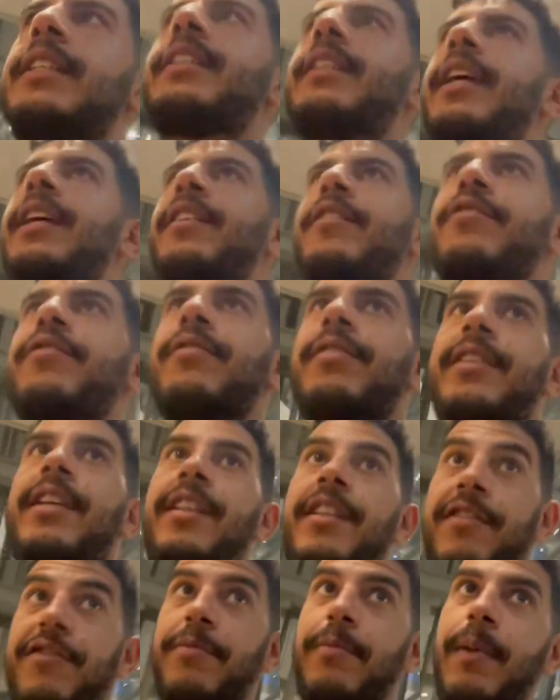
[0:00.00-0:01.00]
كاينه في كاينه
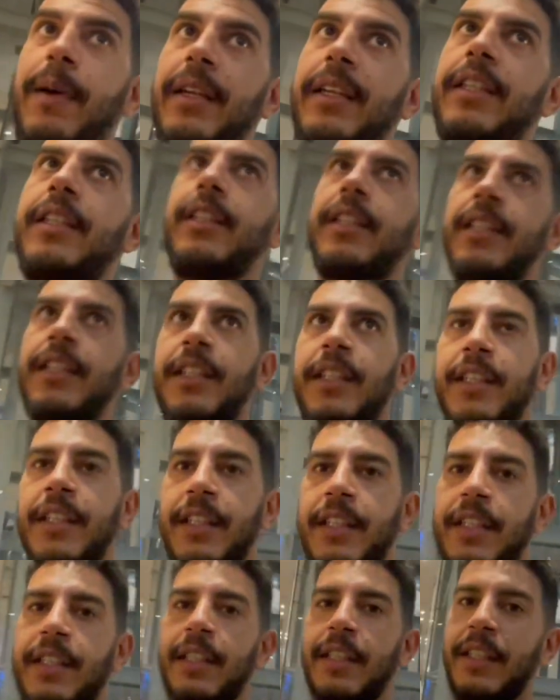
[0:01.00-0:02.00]
في بالي
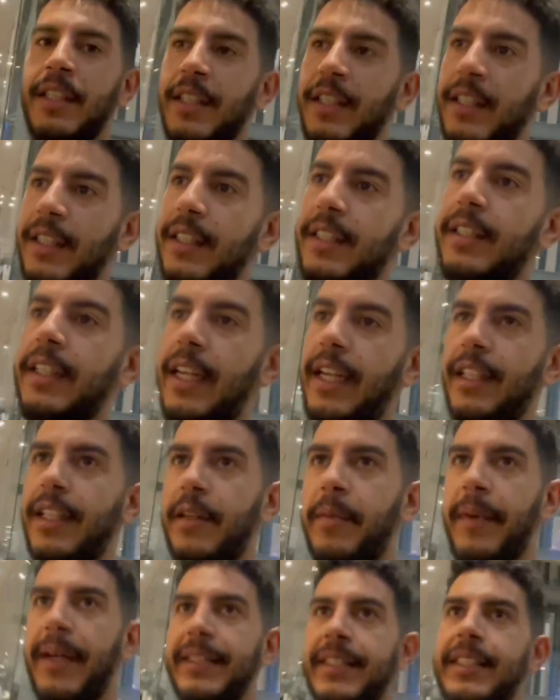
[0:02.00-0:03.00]
كنت نهضر
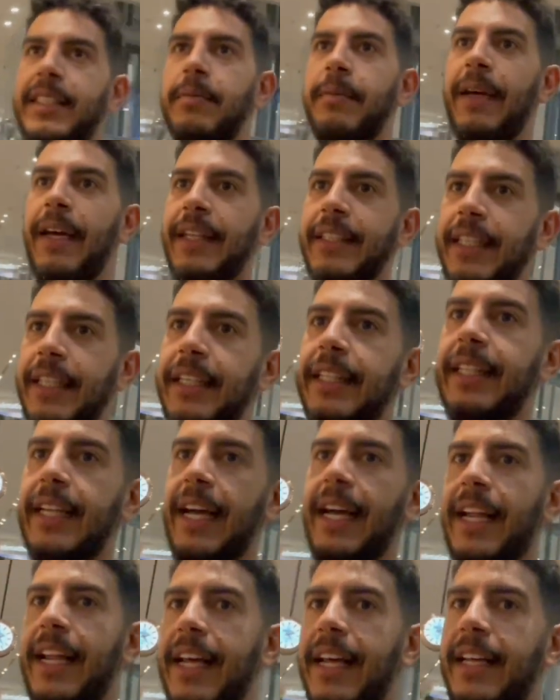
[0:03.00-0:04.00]
معها الصباح هذاك اللي
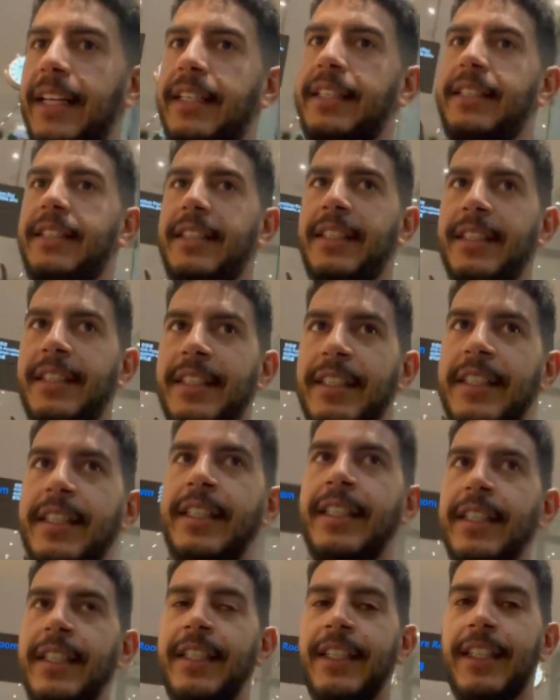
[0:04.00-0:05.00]
راه
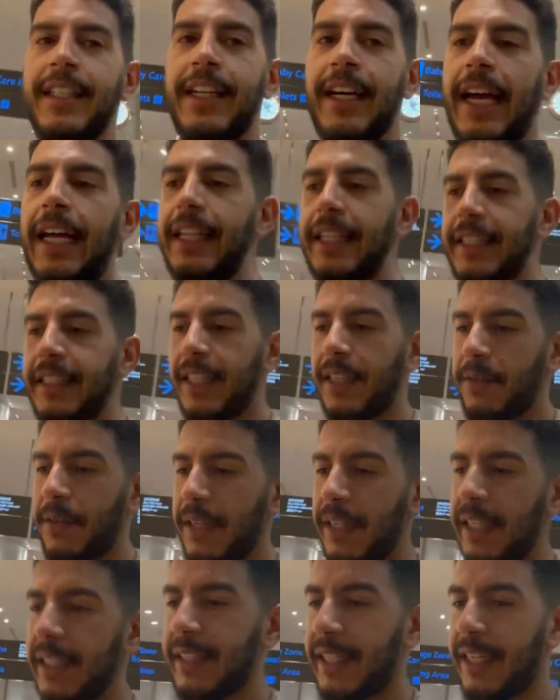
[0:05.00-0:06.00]
اللي ضرب
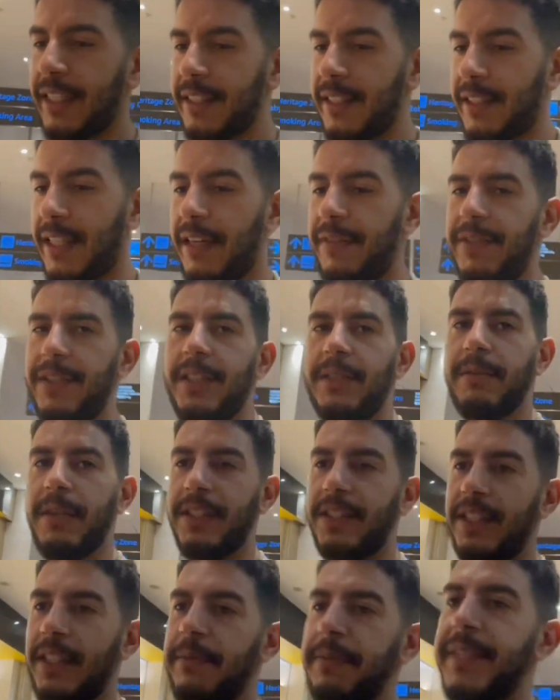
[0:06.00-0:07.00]
اللي ضرب تعرفي شي واحد
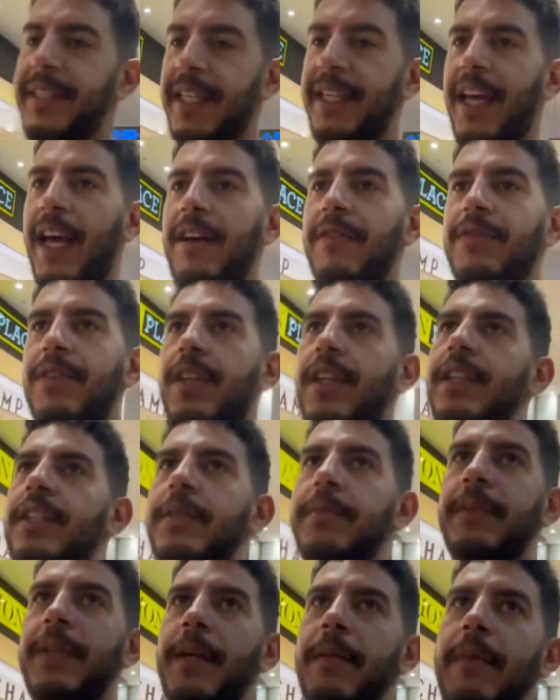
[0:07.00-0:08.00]
جاي مثلا نخاف ولا
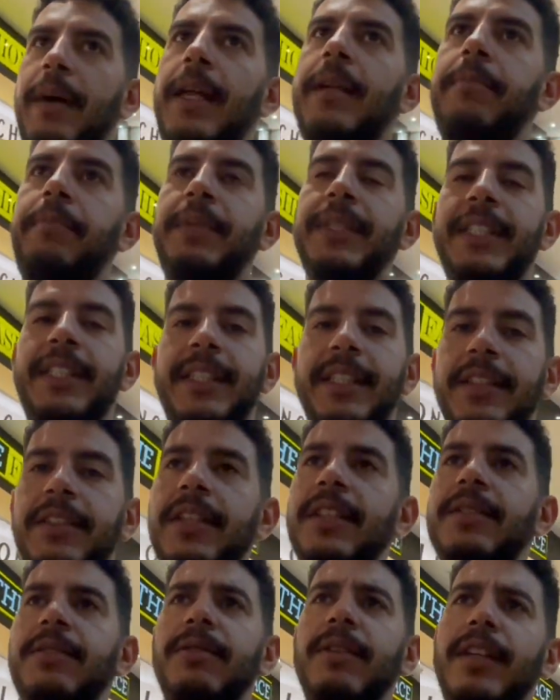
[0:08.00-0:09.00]
جيب لنا مع البس
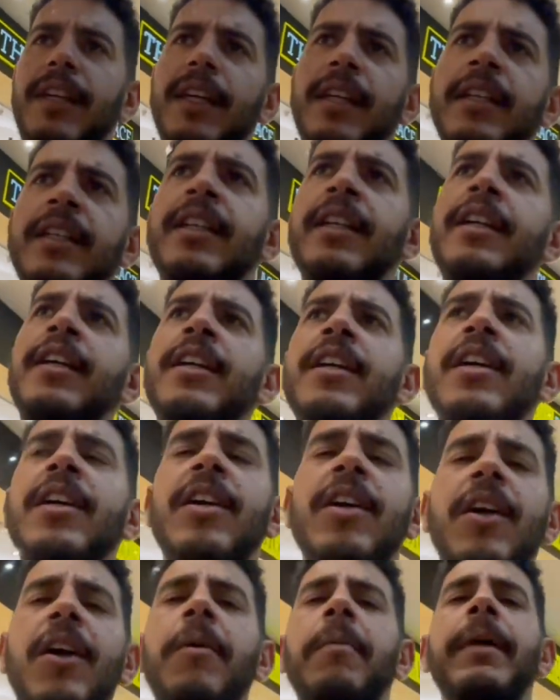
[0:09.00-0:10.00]
هي تقول لي
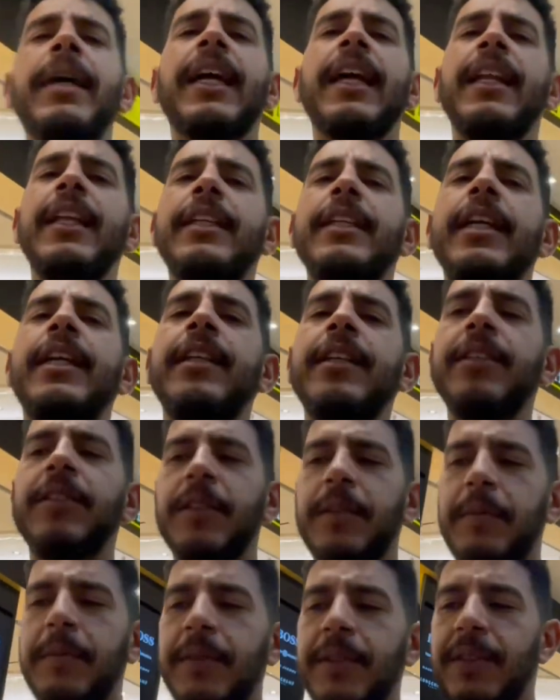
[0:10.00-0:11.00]
وما خليتي
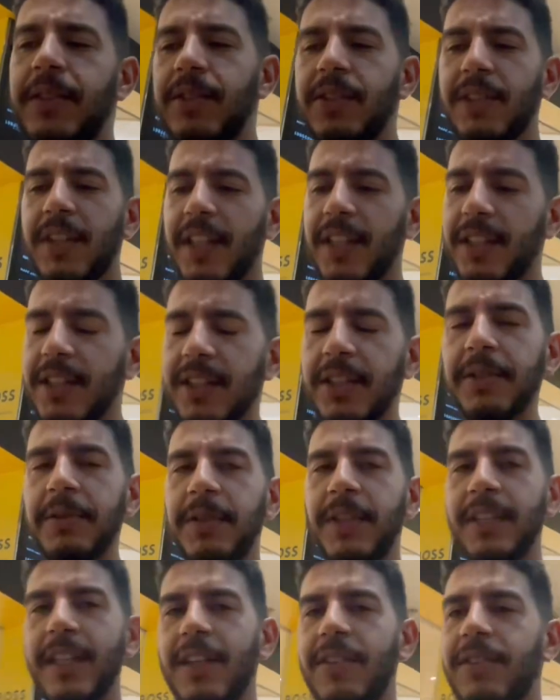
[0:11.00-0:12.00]
عليهم كون شريتي شي
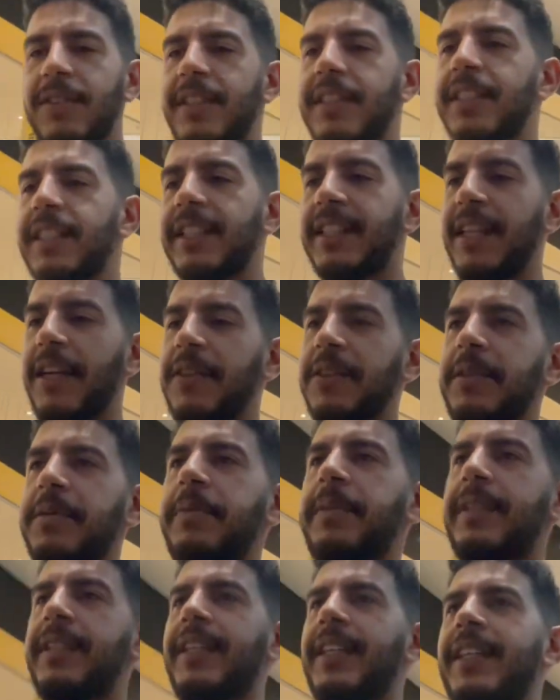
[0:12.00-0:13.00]
واحد اخر ديك الساعه
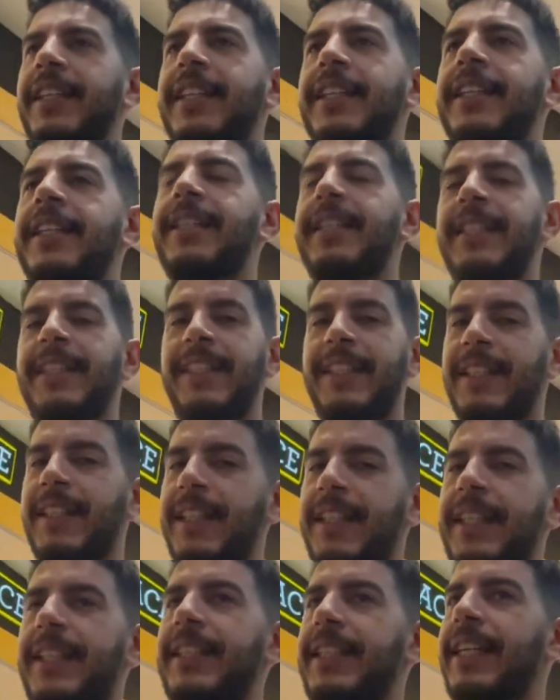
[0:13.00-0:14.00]
وجبتيه
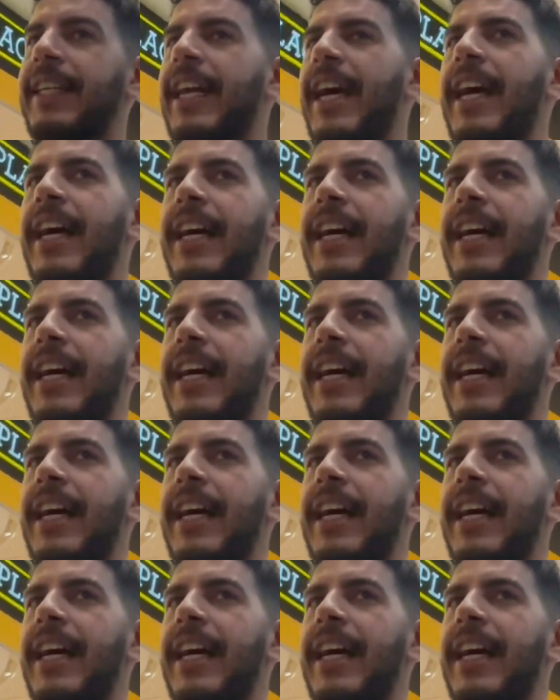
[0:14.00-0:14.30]
ياك